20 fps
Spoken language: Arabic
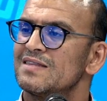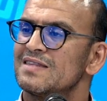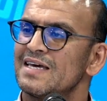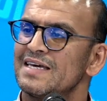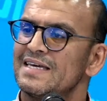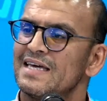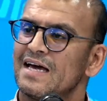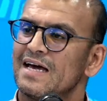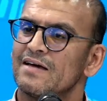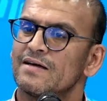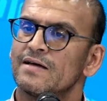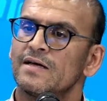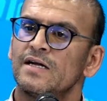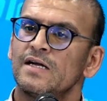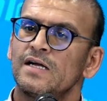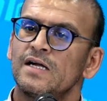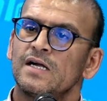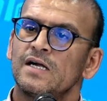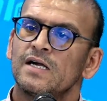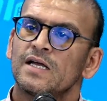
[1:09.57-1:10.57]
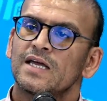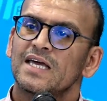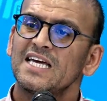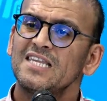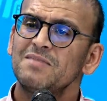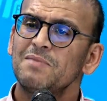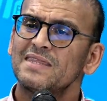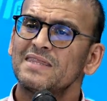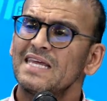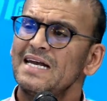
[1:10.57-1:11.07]
طيع
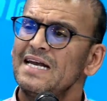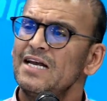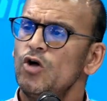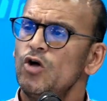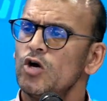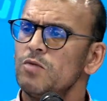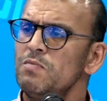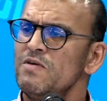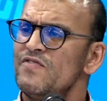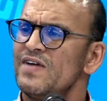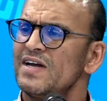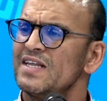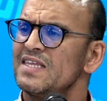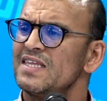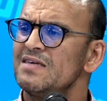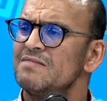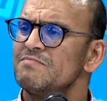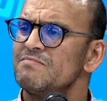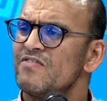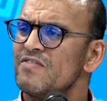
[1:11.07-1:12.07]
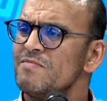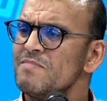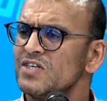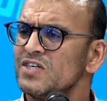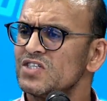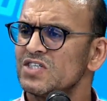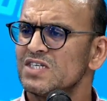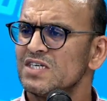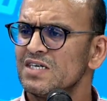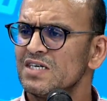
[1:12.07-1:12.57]
خدمه للحكم الفردي ما
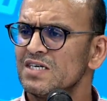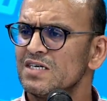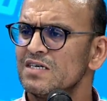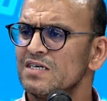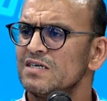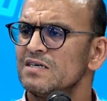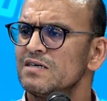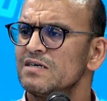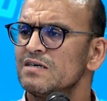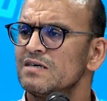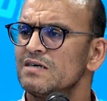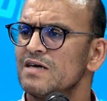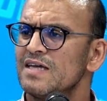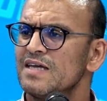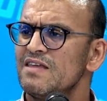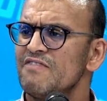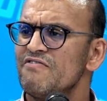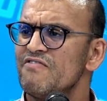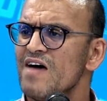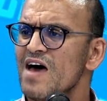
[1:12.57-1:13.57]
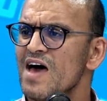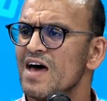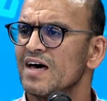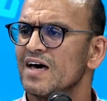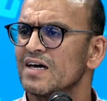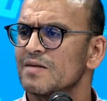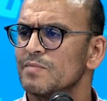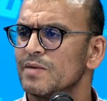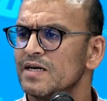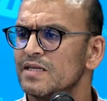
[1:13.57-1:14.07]
فماش آه، هدف
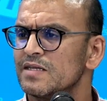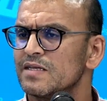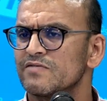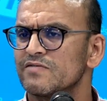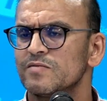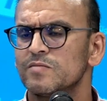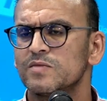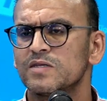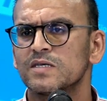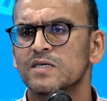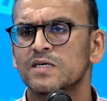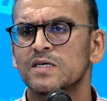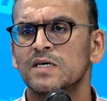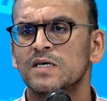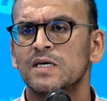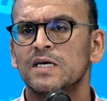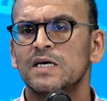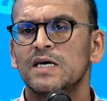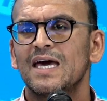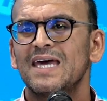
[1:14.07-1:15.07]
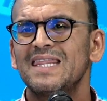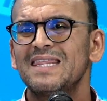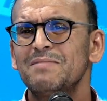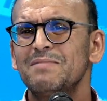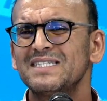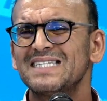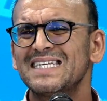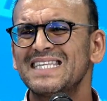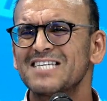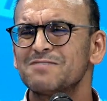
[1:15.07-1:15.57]
اخر معناتها فهمت هذا
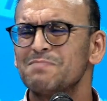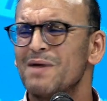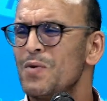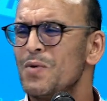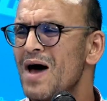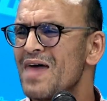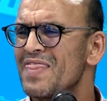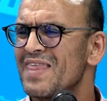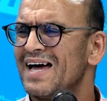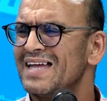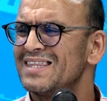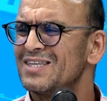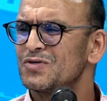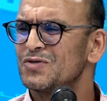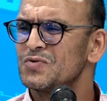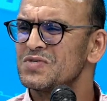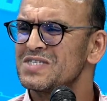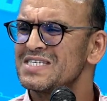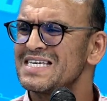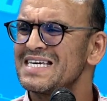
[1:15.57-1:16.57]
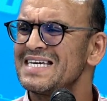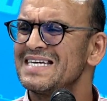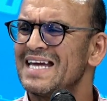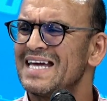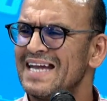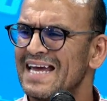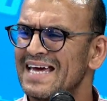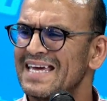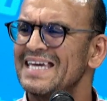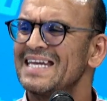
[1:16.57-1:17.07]
المشهد اصبح واضح عند التونسيين
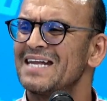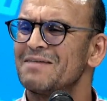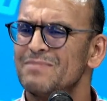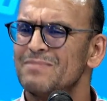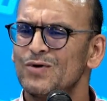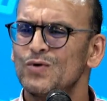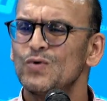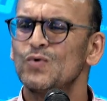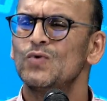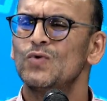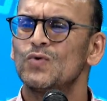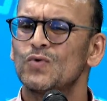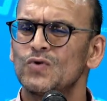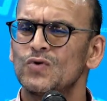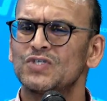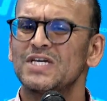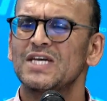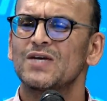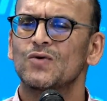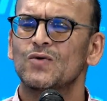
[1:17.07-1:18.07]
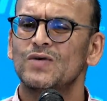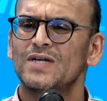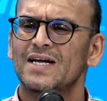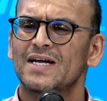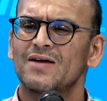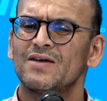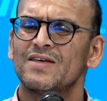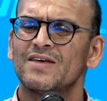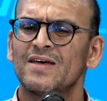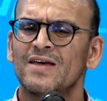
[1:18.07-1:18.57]
احنا حكينا من الاول وكل شيء قلنا
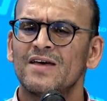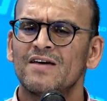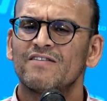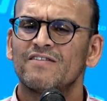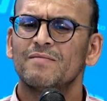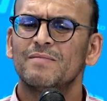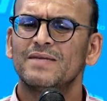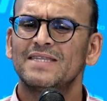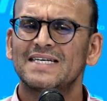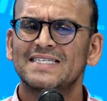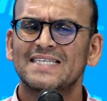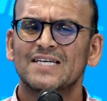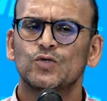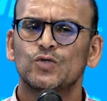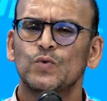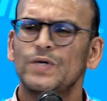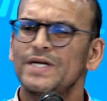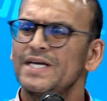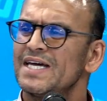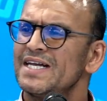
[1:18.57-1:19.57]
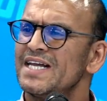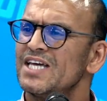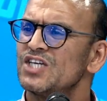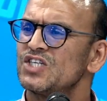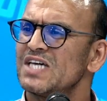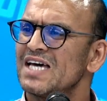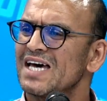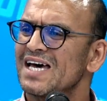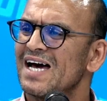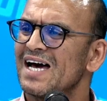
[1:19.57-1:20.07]
راي فما ديكتاتوريه
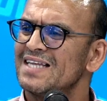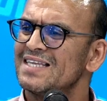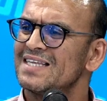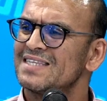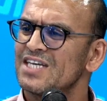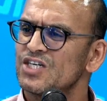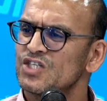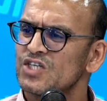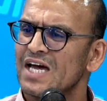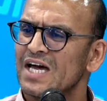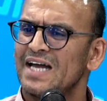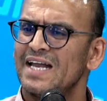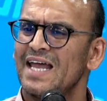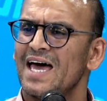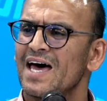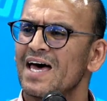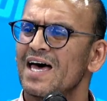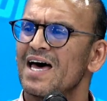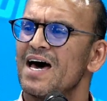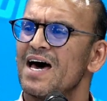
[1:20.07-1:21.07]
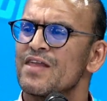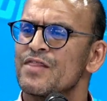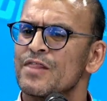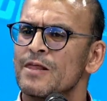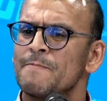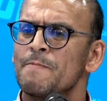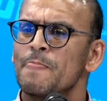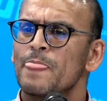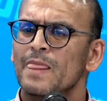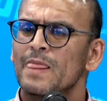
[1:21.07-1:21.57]
ناشئه قاعده تنشا على انقاض
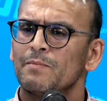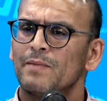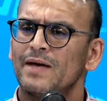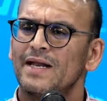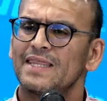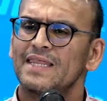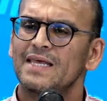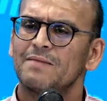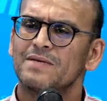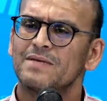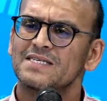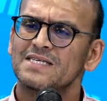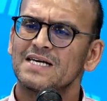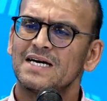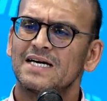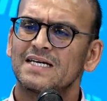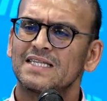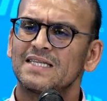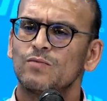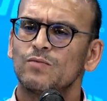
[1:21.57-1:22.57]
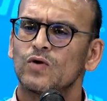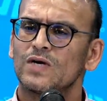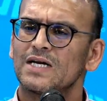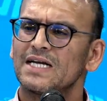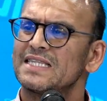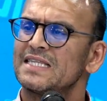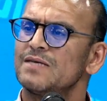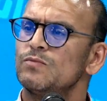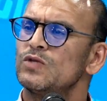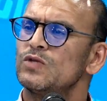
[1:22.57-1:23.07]
معناتها مسار
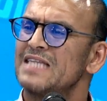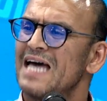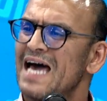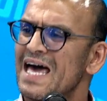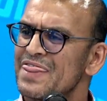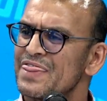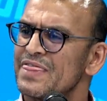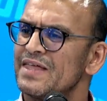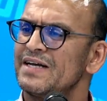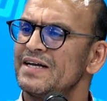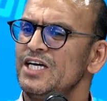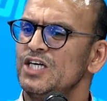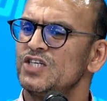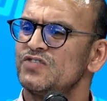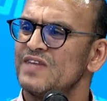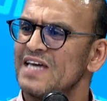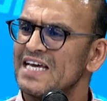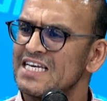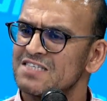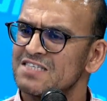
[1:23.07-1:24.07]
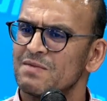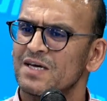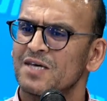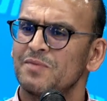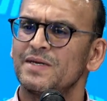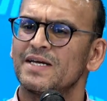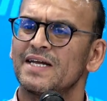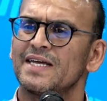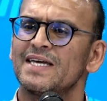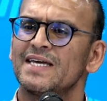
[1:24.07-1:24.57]
ديمقراطي متعثر يعيش في ازمه
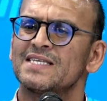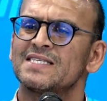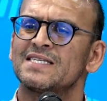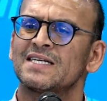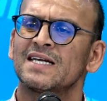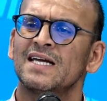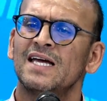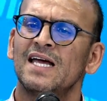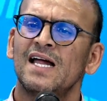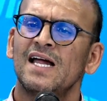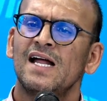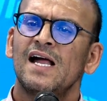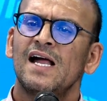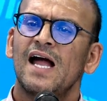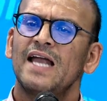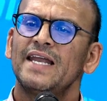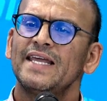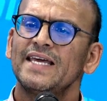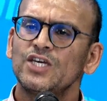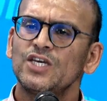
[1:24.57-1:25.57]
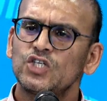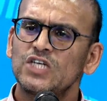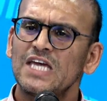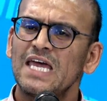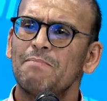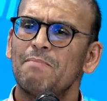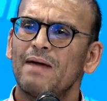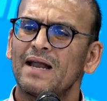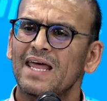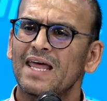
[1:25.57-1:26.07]
كبيره ياسر
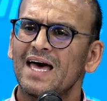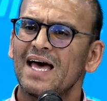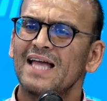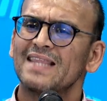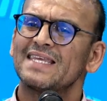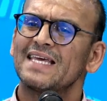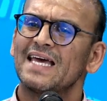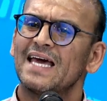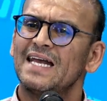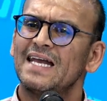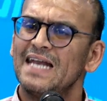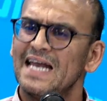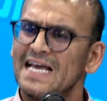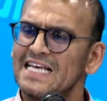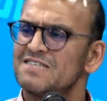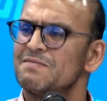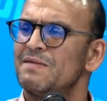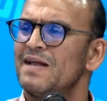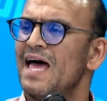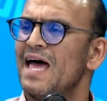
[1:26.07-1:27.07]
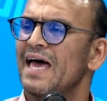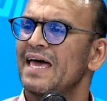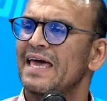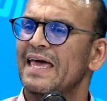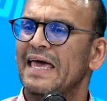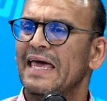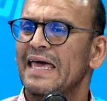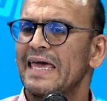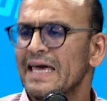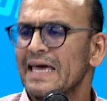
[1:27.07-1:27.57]
الاجابه الخاطئه للازمه
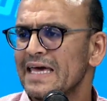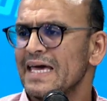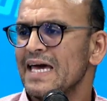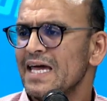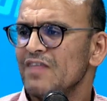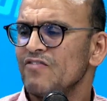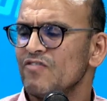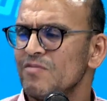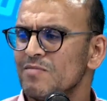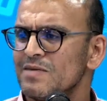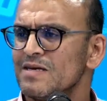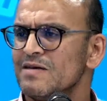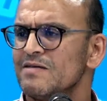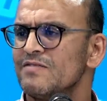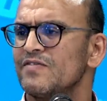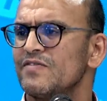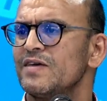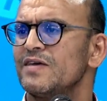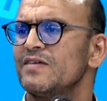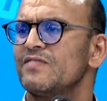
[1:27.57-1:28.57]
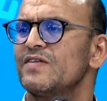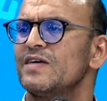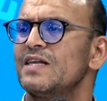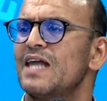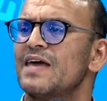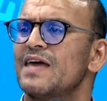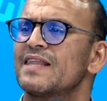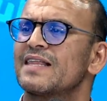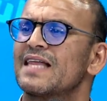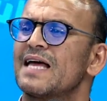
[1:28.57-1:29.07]
الحقيقيه كانت فيما في في يعني
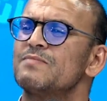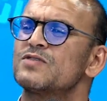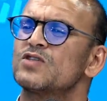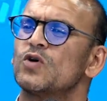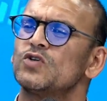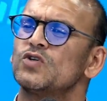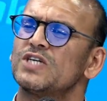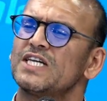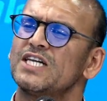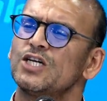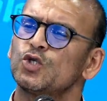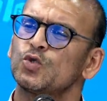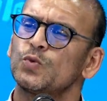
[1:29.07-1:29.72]
لحظه يعني 25